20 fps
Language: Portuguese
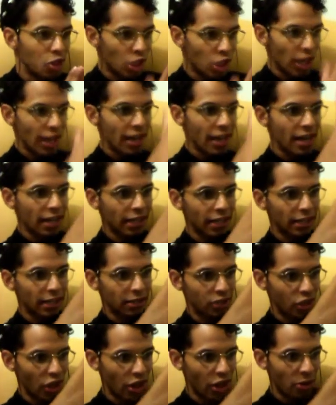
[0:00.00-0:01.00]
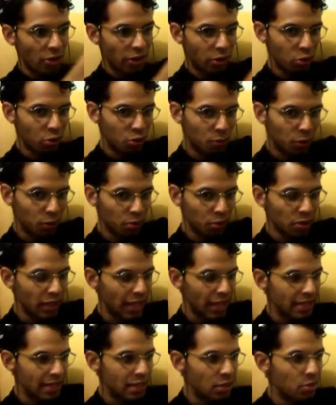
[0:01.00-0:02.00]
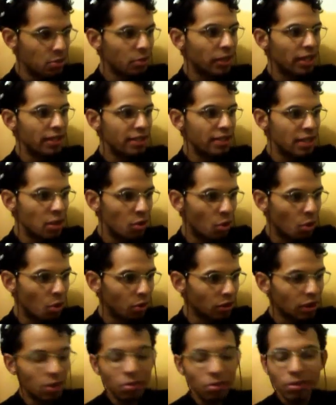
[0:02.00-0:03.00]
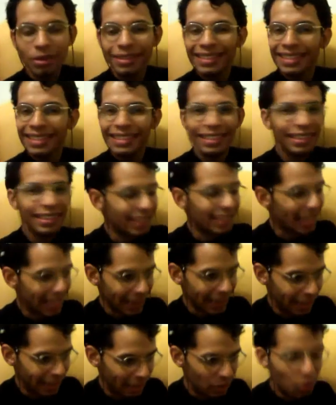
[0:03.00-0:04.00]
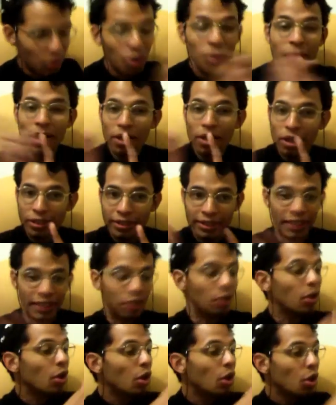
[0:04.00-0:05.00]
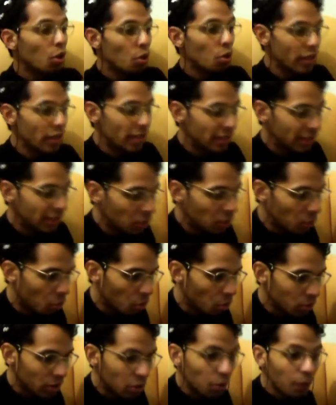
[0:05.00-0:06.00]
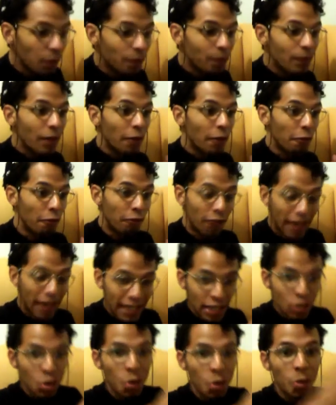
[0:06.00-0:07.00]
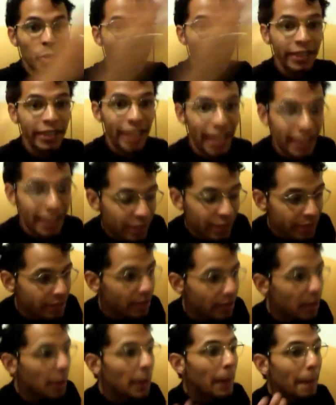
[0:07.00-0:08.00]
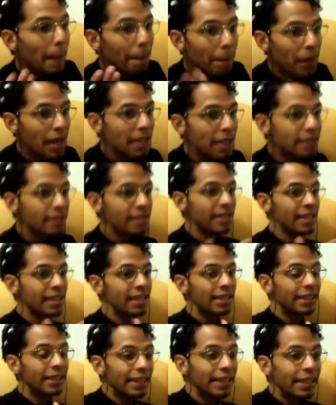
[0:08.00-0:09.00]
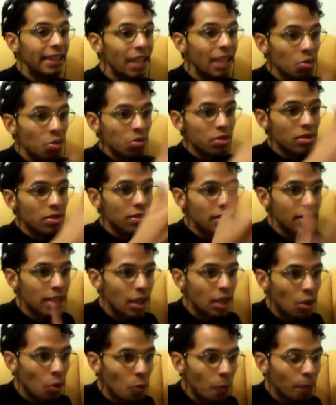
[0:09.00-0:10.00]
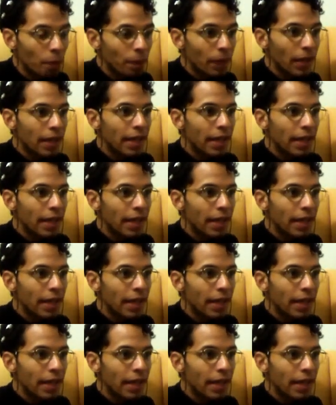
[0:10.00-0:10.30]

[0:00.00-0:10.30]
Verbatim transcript: chega, chegam aqui os portugueses e o que eles encontram? Nada. Ou melhor dizendo, o que eles encontram? Várias comunidades, mas que não são